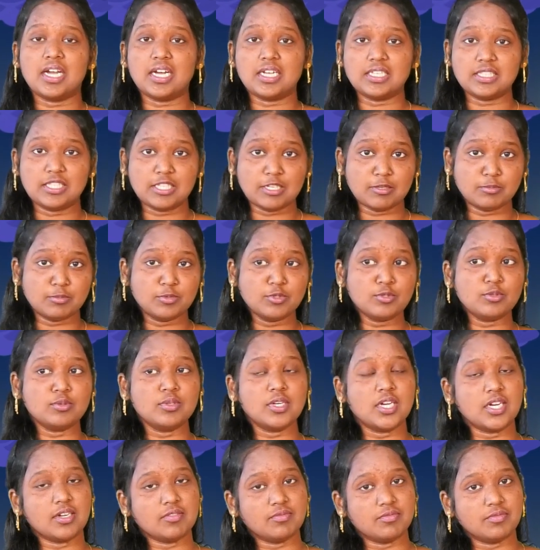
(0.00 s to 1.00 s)
ఆదాము
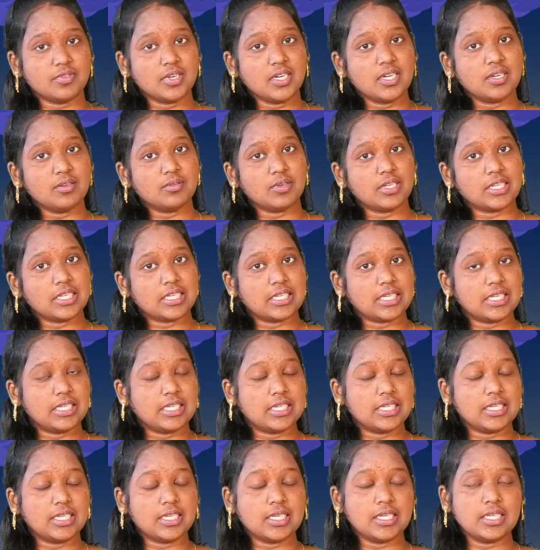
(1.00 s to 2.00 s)
అవ్వ వారికి
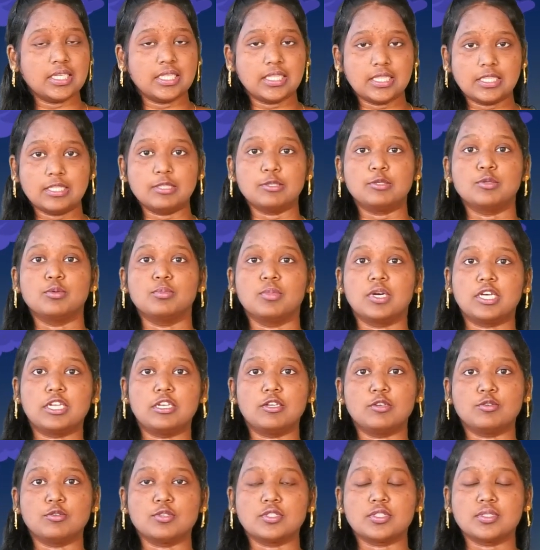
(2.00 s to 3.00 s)
కలిగిన ఇద్దరు
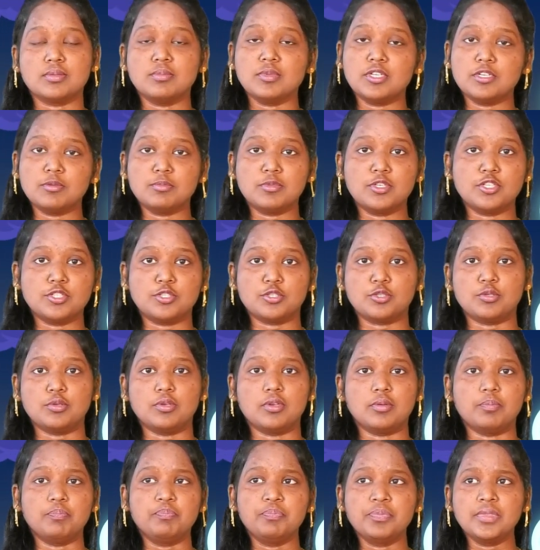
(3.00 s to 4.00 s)
కుమారుల కోసం మనం
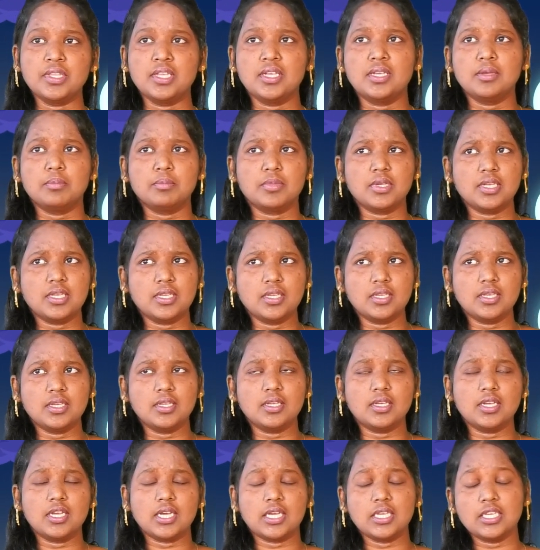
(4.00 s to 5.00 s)
నేర్చుకున్నాం మరి
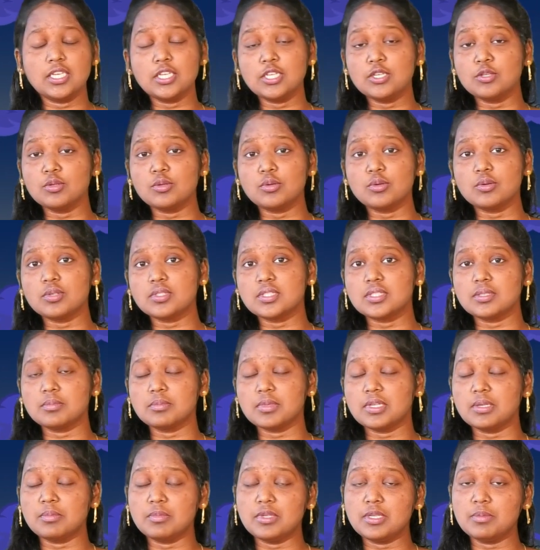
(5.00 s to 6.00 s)
కయ్యను కోసం
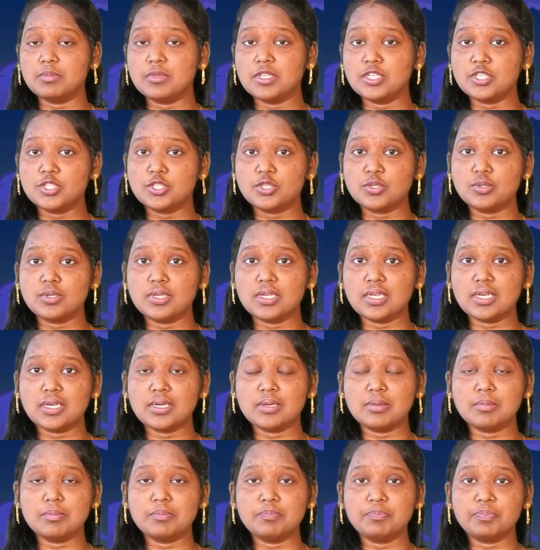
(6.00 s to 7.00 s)
మనం ఏం
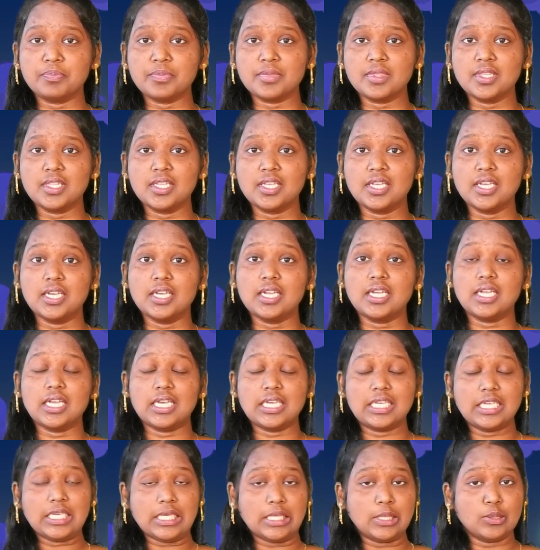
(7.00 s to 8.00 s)
నేర్చుకున్నాం
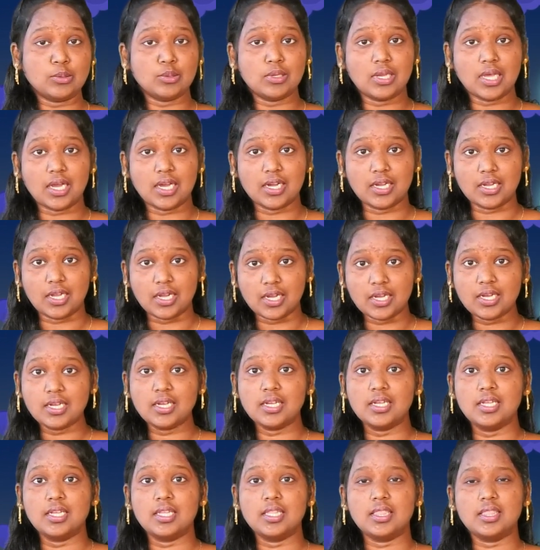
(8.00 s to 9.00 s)
కయ్యనులాగా
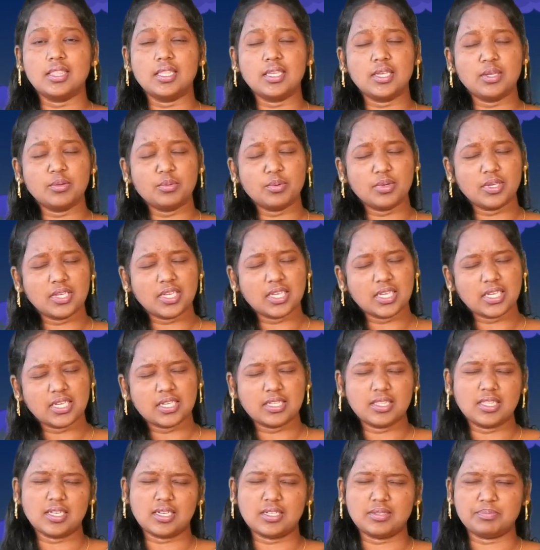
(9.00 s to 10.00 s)
దేవుడికే
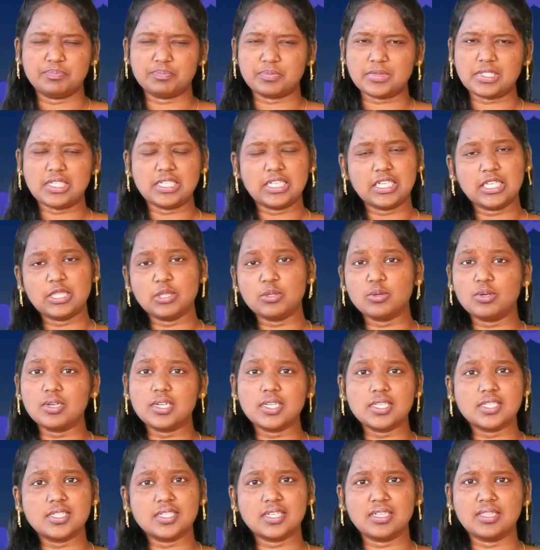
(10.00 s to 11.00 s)
కదా ఏదో
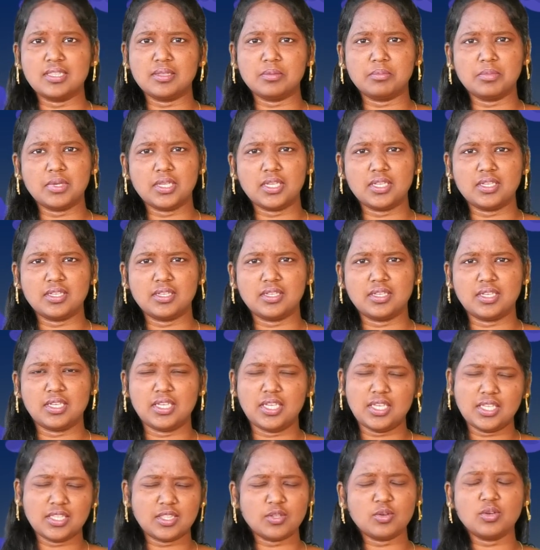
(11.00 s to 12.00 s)
ఒకటి ఇచ్చేద్దాంలే
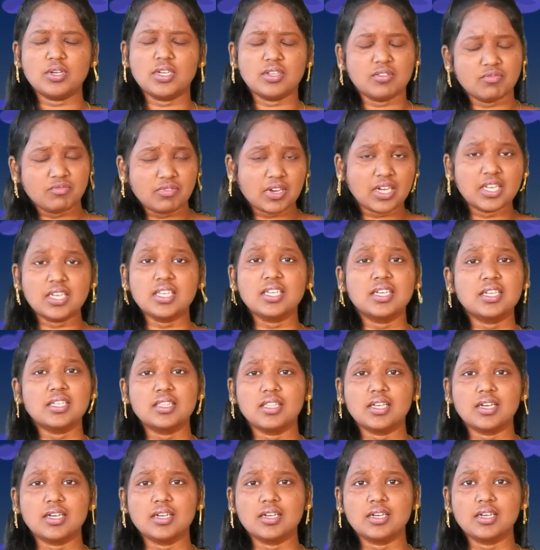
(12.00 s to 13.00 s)
ఏదో ఒకటి ఇవ్వాలి
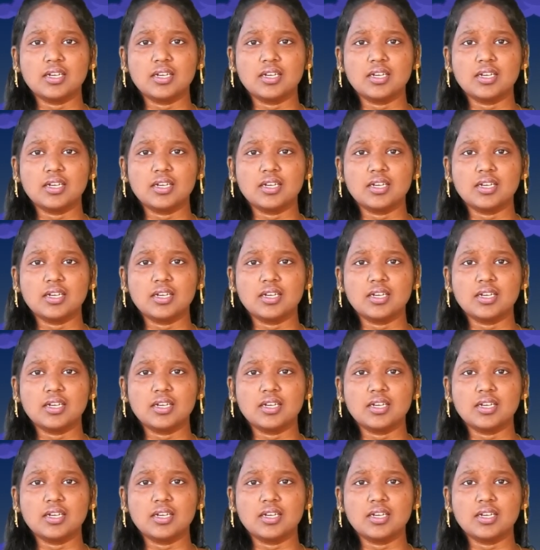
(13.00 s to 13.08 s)
కదా